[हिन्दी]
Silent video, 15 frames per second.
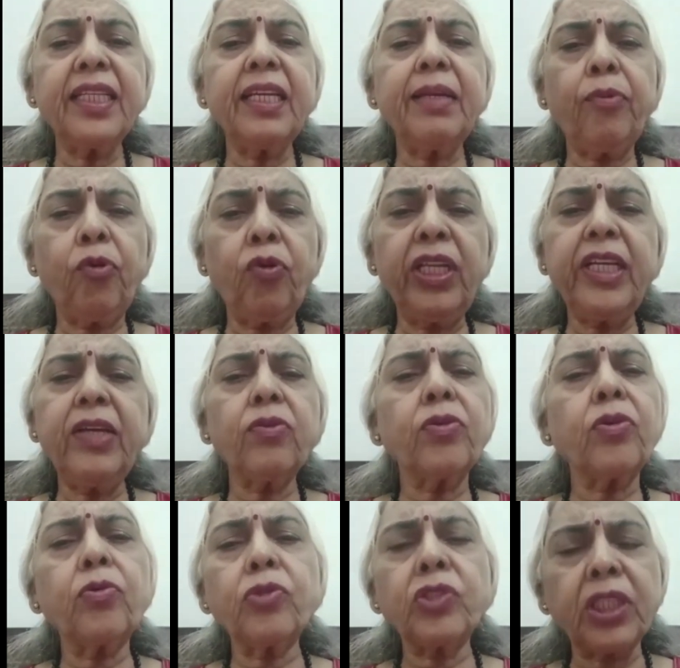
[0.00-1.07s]
इतनी भोली है
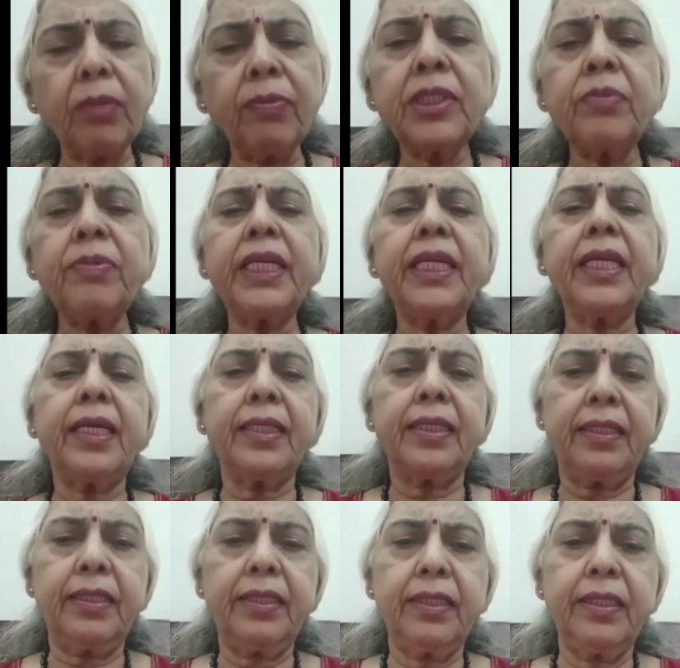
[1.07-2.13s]
उनको कुछ समझ में नहीं
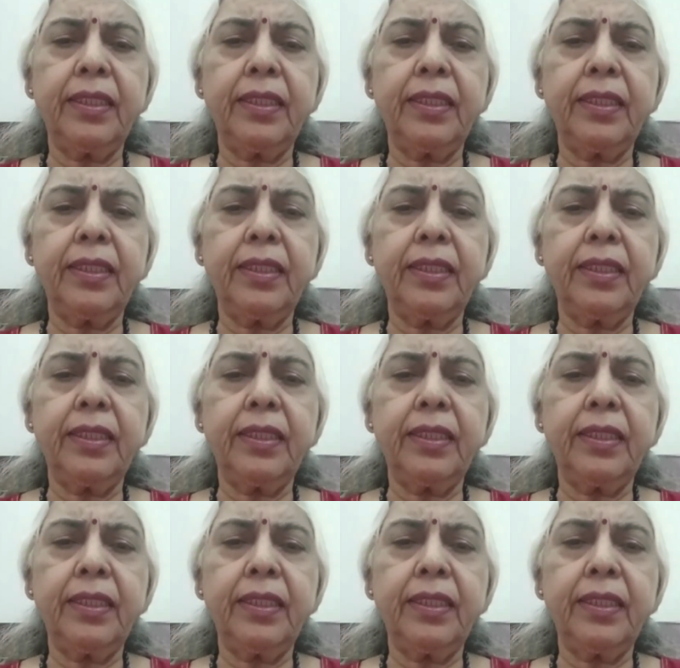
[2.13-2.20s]
आता